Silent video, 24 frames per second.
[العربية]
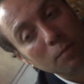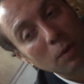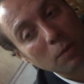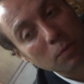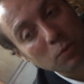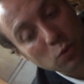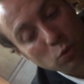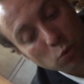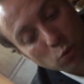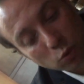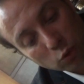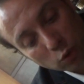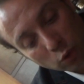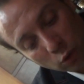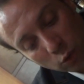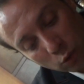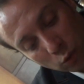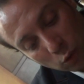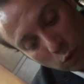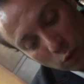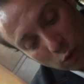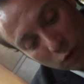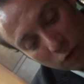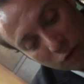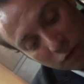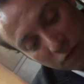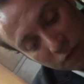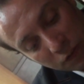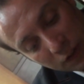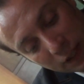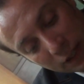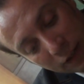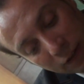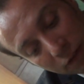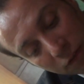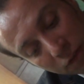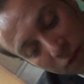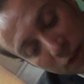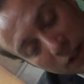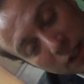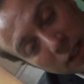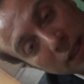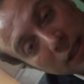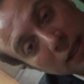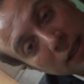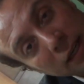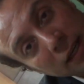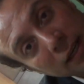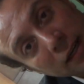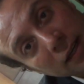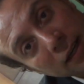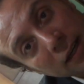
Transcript: مبسوط انه في في